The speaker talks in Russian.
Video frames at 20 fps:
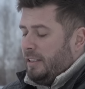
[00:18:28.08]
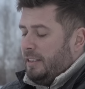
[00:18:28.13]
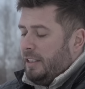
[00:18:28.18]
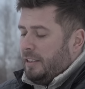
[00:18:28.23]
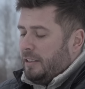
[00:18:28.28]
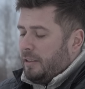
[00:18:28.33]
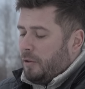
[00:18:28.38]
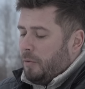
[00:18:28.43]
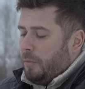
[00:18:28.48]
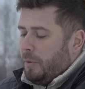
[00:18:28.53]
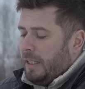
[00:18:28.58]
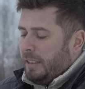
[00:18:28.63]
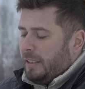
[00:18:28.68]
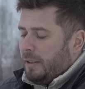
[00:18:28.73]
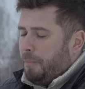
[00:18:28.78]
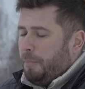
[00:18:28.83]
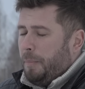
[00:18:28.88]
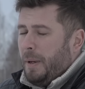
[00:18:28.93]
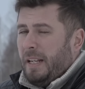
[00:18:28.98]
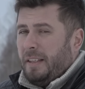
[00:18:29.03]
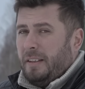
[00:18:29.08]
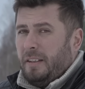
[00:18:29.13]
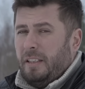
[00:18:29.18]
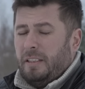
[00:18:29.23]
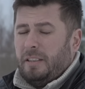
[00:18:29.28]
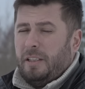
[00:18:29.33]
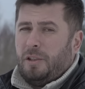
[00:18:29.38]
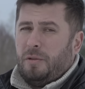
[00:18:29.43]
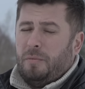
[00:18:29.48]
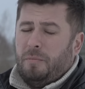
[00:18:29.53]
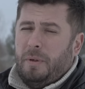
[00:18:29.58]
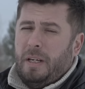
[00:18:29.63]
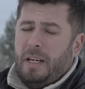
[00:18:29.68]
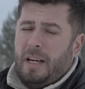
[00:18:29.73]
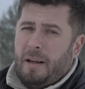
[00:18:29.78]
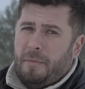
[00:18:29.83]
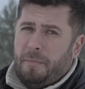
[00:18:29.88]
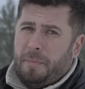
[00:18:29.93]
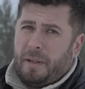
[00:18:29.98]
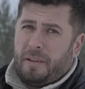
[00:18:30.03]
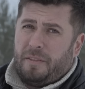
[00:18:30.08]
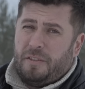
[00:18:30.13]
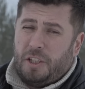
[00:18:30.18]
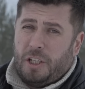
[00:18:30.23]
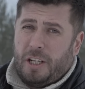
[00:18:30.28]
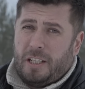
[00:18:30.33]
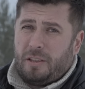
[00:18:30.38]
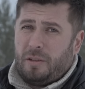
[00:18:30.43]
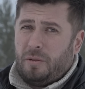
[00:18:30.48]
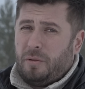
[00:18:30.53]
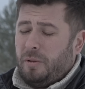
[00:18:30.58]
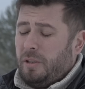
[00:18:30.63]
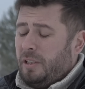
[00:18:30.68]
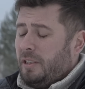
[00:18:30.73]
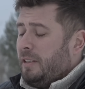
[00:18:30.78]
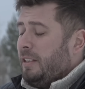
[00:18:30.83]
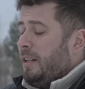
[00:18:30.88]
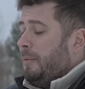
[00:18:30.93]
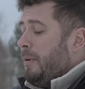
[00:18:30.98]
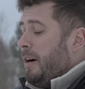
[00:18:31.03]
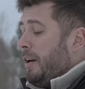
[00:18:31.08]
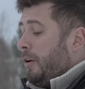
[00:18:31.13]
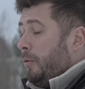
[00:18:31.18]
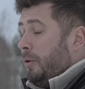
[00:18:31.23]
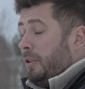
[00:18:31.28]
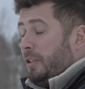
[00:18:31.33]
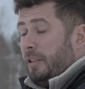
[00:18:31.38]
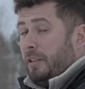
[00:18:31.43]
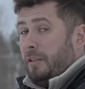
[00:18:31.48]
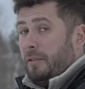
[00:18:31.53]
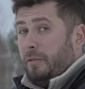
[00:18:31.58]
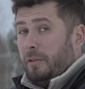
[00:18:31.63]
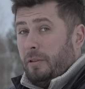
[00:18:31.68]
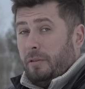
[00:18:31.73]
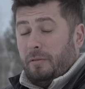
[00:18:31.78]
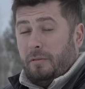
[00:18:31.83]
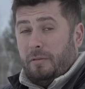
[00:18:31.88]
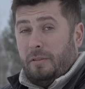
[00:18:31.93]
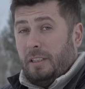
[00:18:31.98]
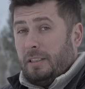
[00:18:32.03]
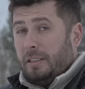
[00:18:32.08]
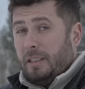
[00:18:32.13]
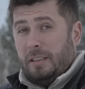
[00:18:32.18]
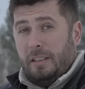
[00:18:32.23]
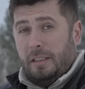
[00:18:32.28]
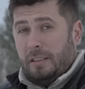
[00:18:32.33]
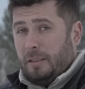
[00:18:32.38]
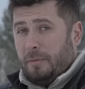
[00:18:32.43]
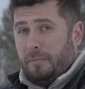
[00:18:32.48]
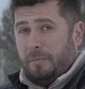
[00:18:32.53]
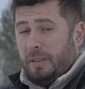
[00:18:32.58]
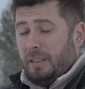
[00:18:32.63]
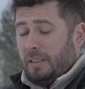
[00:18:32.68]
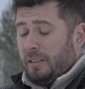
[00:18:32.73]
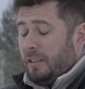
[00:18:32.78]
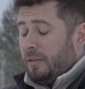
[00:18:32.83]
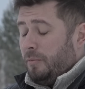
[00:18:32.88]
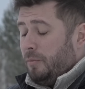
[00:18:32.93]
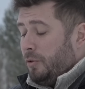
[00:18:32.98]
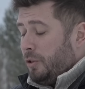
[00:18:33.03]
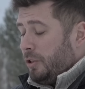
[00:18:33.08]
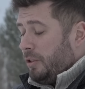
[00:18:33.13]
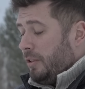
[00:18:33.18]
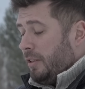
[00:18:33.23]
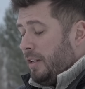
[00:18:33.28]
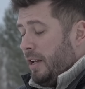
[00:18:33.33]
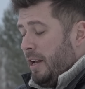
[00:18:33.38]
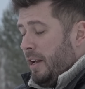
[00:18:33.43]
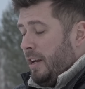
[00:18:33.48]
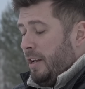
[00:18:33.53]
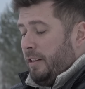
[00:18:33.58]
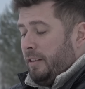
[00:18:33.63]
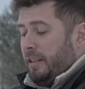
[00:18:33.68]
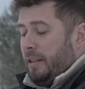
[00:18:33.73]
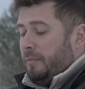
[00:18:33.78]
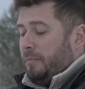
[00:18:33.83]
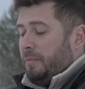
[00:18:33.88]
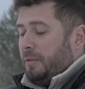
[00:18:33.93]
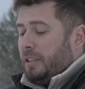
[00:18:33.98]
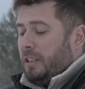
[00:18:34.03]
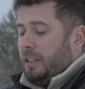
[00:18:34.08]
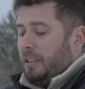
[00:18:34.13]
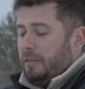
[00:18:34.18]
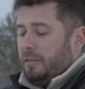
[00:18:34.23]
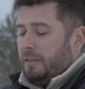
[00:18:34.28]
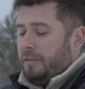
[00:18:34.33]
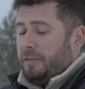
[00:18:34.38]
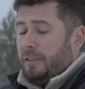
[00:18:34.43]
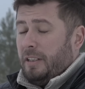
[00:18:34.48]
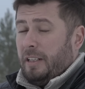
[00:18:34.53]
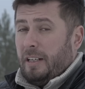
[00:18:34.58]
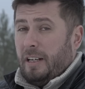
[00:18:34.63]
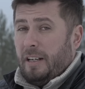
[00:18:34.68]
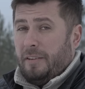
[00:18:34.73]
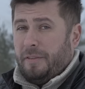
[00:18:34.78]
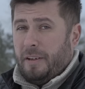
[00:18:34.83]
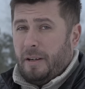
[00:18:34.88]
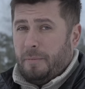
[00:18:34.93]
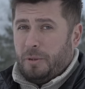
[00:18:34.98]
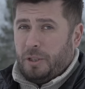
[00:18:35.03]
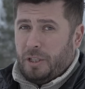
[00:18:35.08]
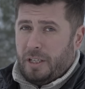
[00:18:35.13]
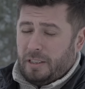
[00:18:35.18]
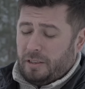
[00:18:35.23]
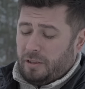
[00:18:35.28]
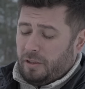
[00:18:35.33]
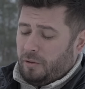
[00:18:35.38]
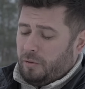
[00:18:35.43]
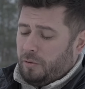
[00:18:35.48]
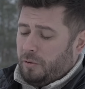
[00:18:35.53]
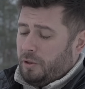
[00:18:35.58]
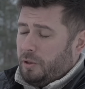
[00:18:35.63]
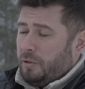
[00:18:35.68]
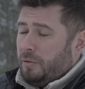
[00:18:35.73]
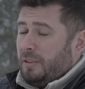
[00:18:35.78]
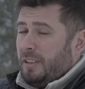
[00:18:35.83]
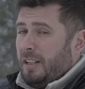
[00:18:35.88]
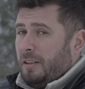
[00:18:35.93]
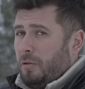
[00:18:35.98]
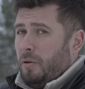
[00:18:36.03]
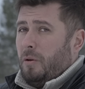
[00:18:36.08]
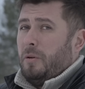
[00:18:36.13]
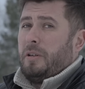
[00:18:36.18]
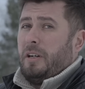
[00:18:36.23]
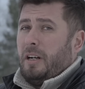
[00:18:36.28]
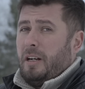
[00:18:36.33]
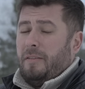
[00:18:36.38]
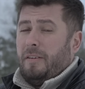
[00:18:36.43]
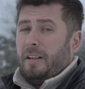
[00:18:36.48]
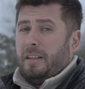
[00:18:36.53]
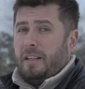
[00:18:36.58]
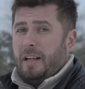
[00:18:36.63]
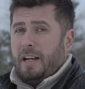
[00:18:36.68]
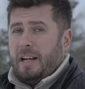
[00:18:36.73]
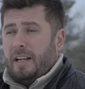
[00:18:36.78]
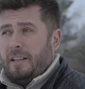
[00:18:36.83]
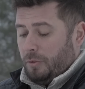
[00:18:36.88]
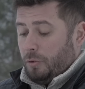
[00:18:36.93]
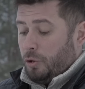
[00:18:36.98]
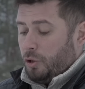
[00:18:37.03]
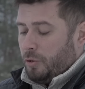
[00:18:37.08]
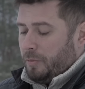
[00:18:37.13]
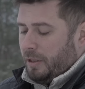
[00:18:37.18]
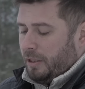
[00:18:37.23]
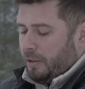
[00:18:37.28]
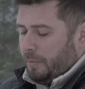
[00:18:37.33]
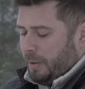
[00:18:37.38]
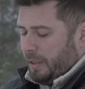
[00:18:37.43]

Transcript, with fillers: здесь аккумулятор 5000 мАч, то есть на морозе он не садится быстро, можно там скидывать фотографии, общаться, то есть его надолго хватает, тоже мне это